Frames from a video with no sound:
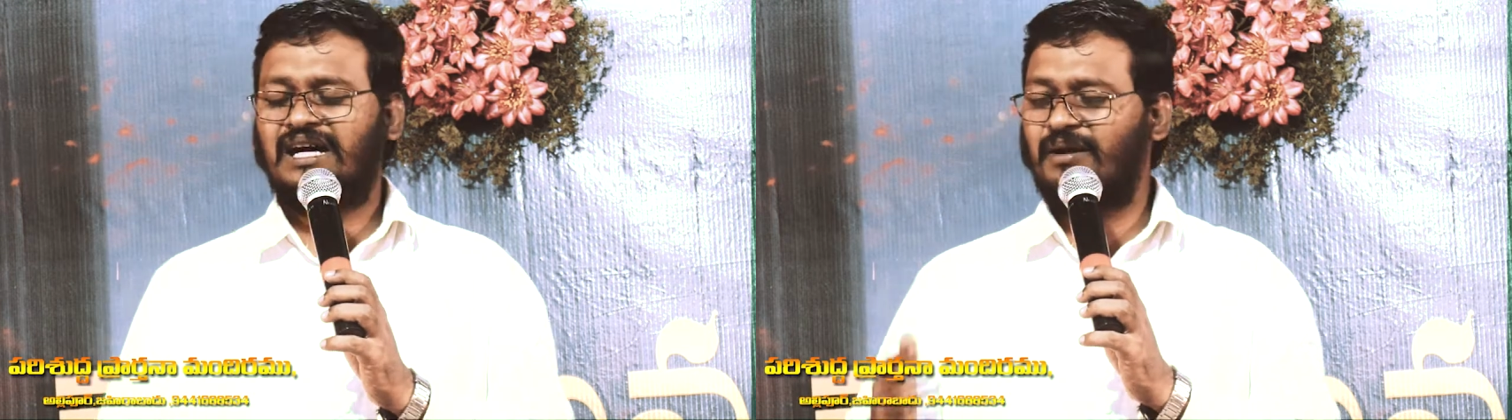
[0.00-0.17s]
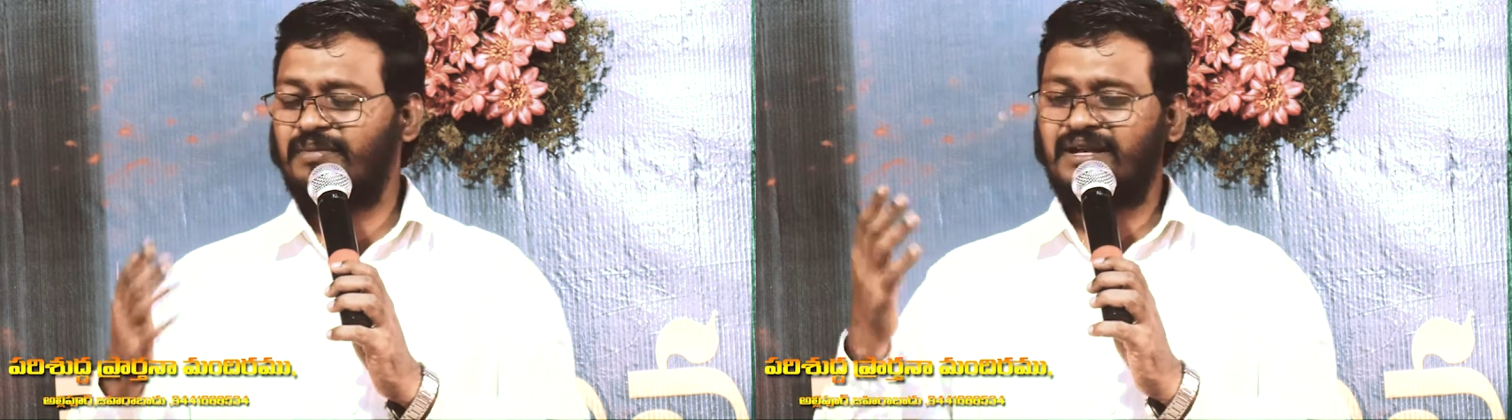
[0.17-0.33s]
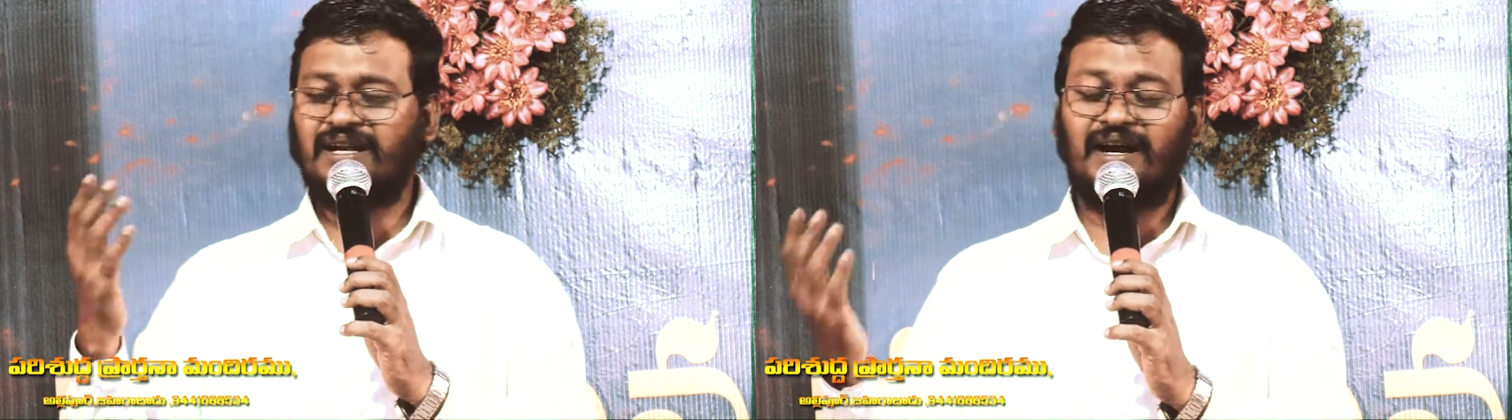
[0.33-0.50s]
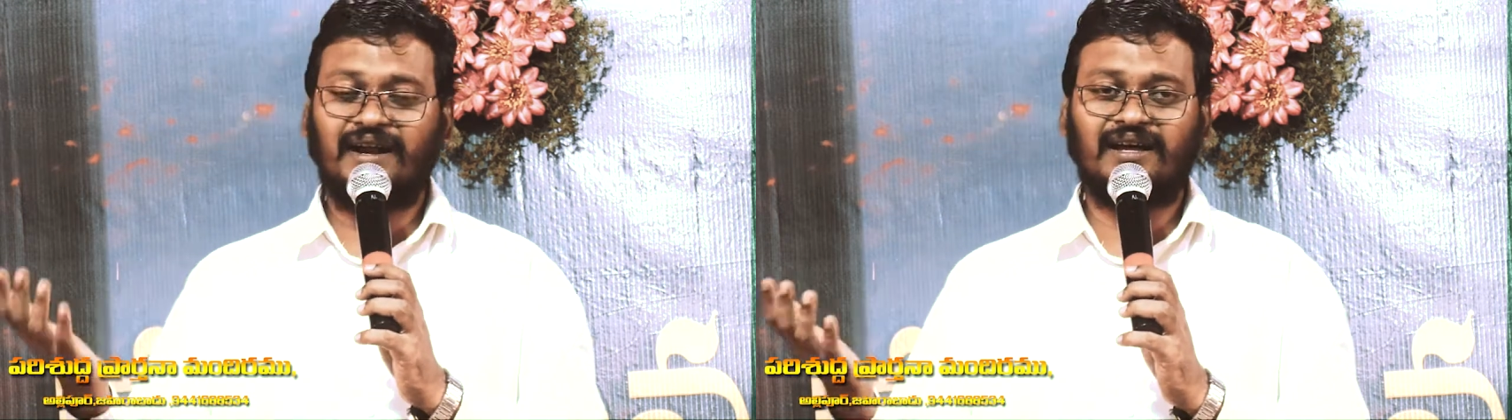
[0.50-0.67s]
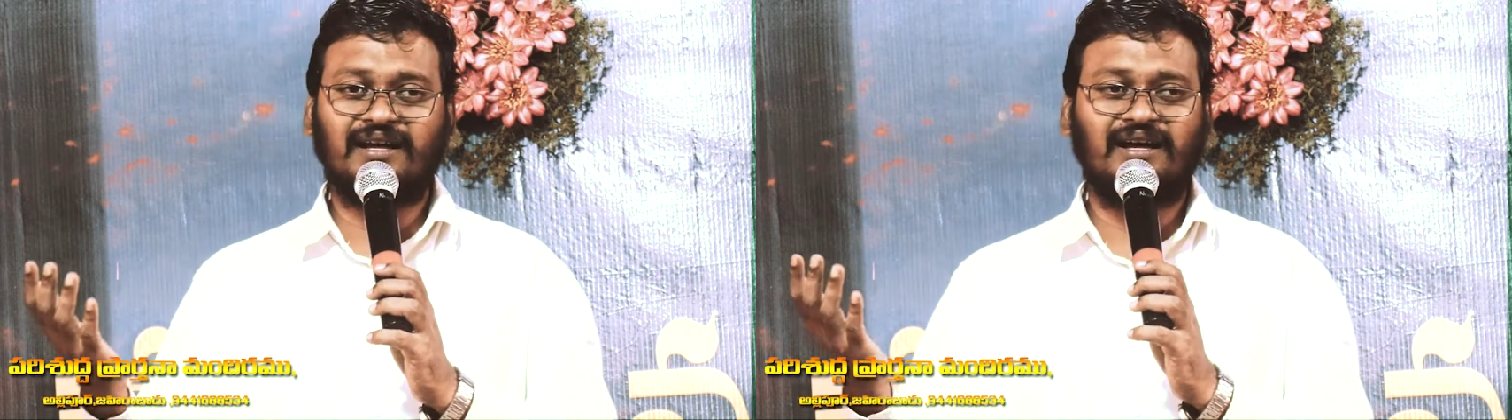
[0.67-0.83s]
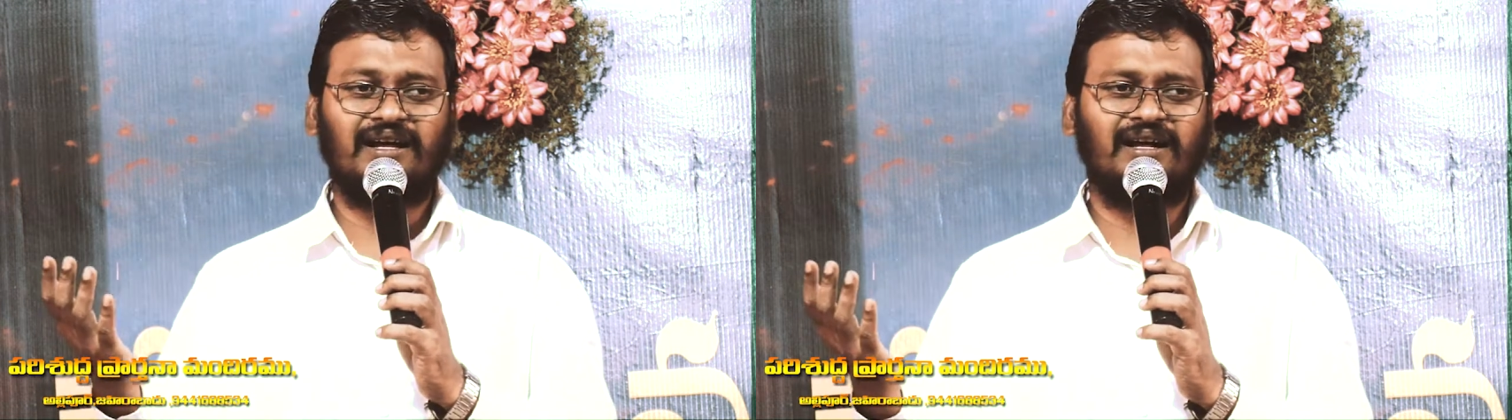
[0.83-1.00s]
ఆమె
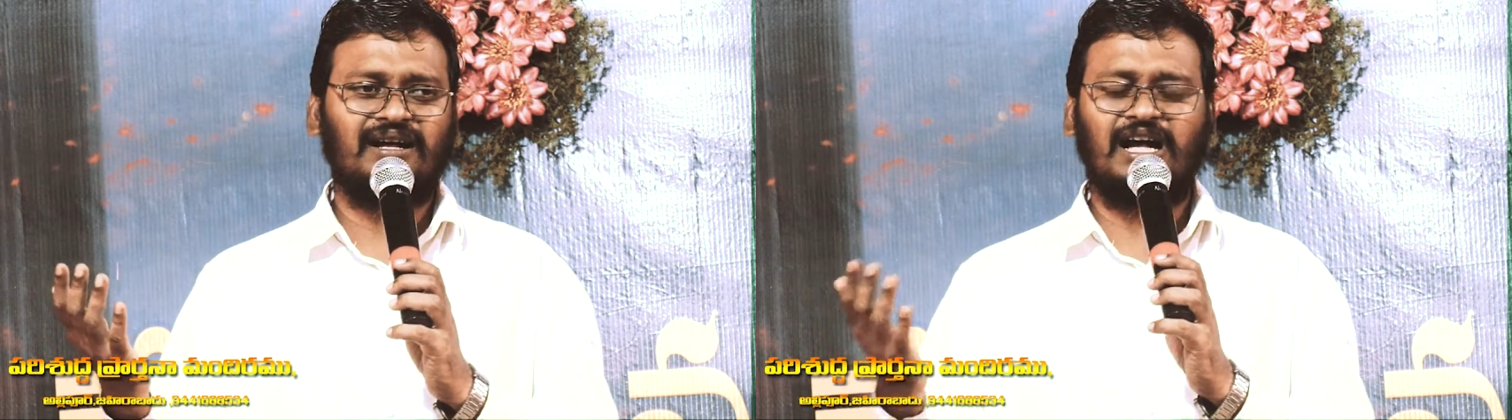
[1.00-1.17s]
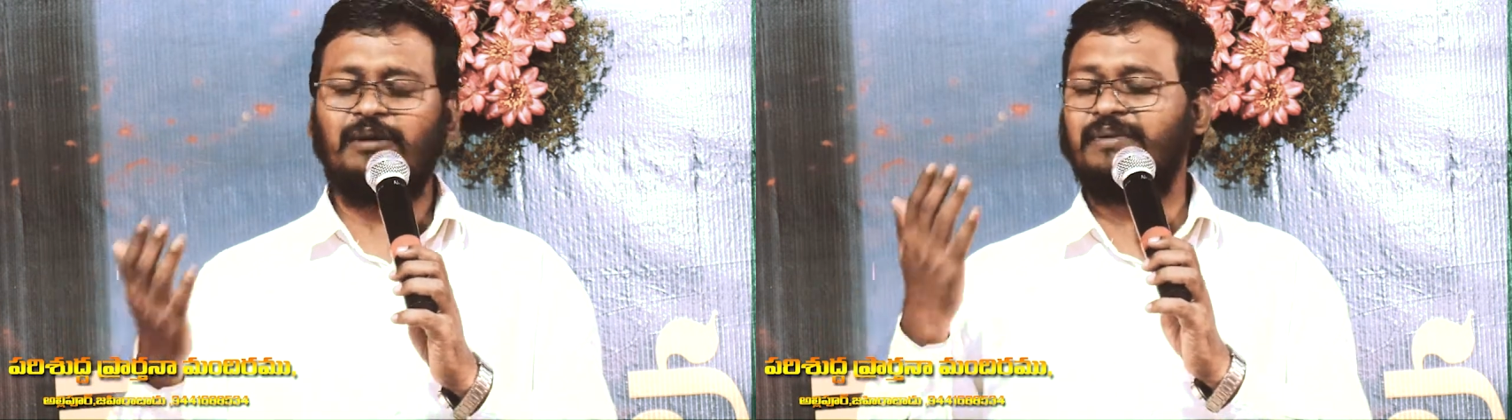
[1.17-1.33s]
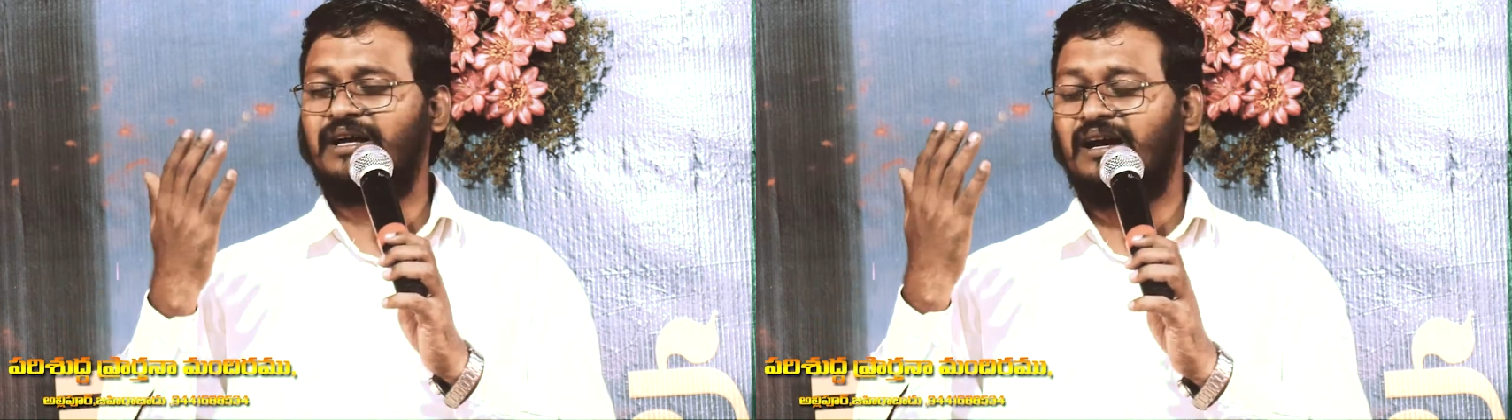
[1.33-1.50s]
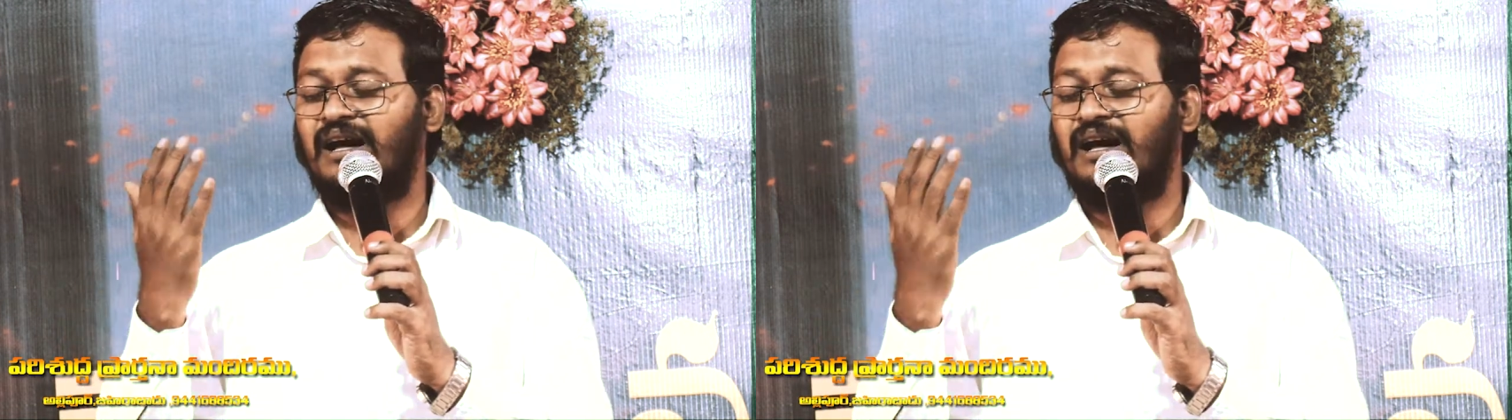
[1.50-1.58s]
నడక ఆమె